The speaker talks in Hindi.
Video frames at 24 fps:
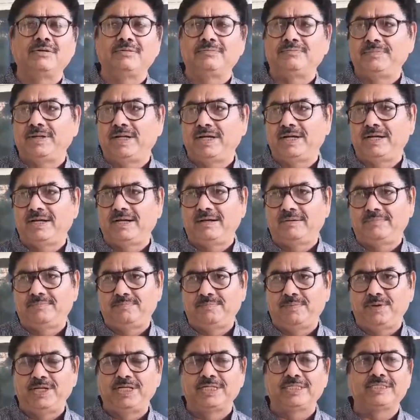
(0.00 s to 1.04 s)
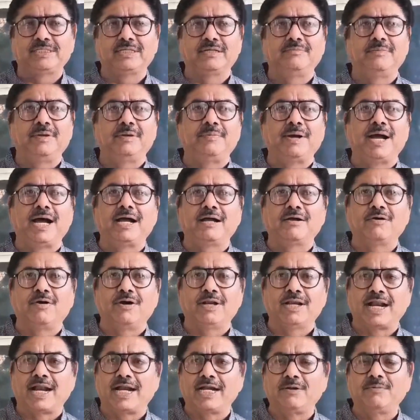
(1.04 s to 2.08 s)
जो पुलिस विभाग
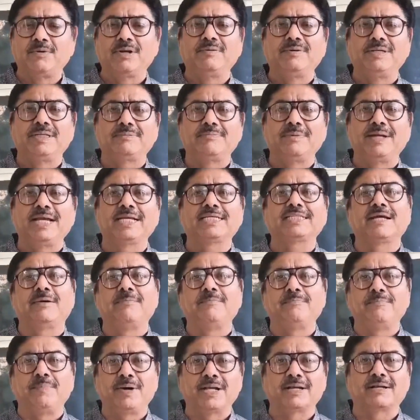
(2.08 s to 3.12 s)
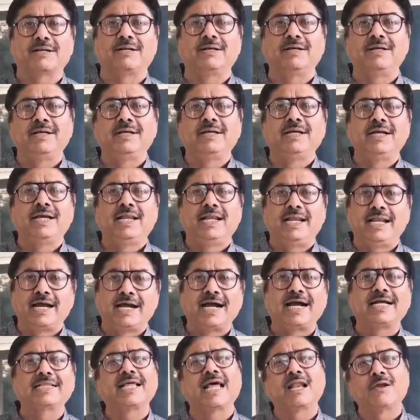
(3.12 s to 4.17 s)
और आर डब्ल्यू बीच में एक संपर्क
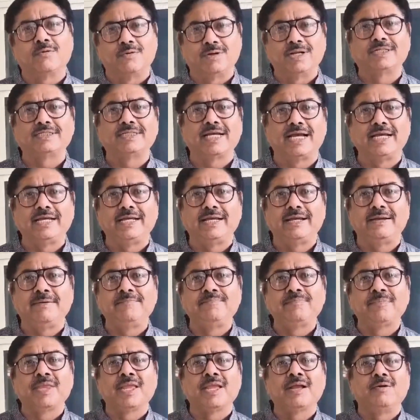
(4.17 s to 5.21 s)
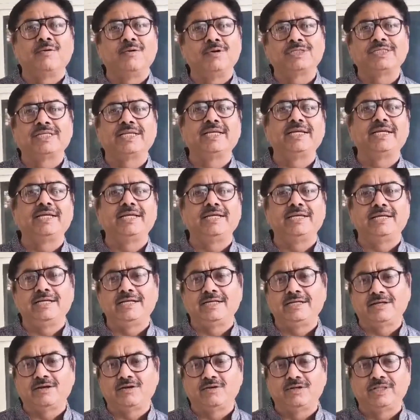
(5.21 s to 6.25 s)
लगातार होना चाहिए उसकी
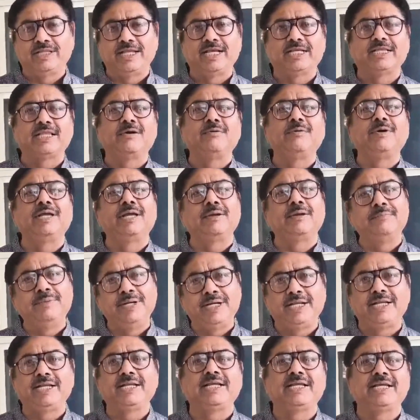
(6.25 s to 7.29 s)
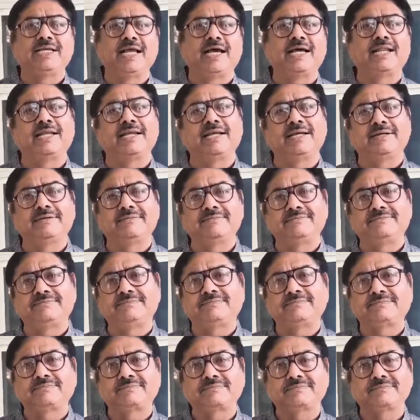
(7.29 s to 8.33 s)
को देखते हुए ये मीटिंग की जा
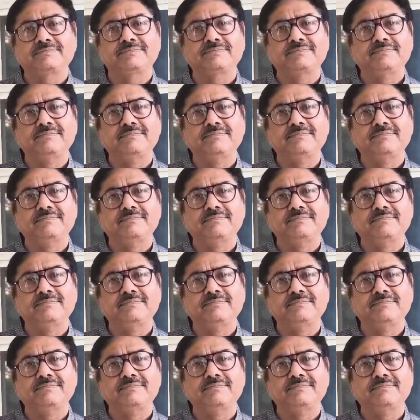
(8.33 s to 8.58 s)
रही